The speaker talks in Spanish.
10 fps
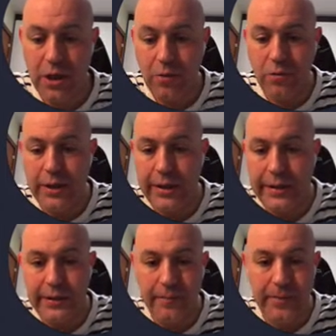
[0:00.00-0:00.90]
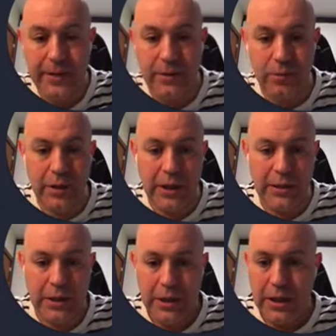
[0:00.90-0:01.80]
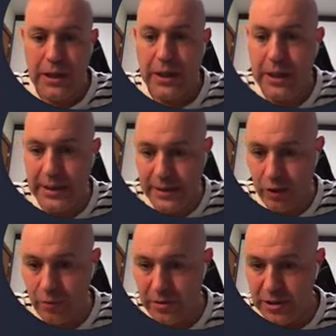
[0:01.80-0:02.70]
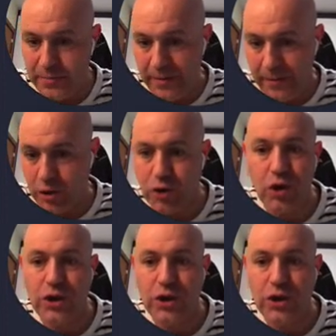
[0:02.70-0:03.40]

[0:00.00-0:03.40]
un cat temperaturas y ya tengo mis primeros dos